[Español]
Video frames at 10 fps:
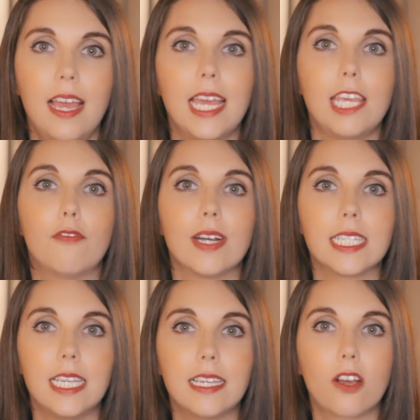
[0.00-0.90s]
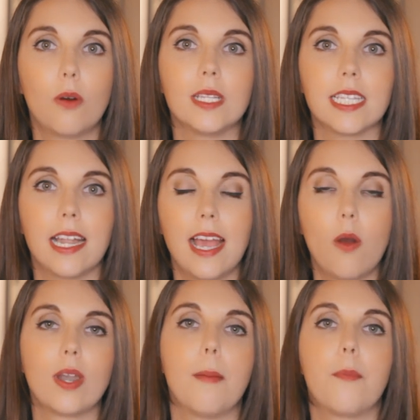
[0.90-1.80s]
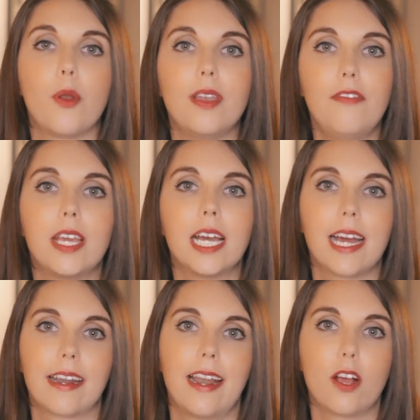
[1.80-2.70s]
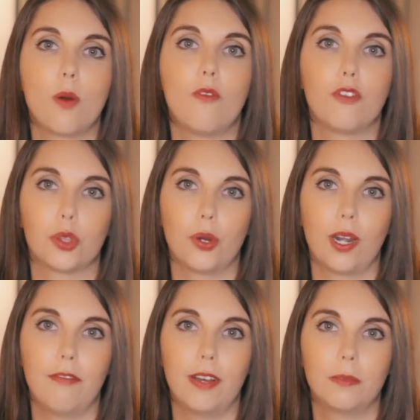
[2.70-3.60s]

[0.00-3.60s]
y fue así que comenzaría una prolífica carrera como fotógrafa.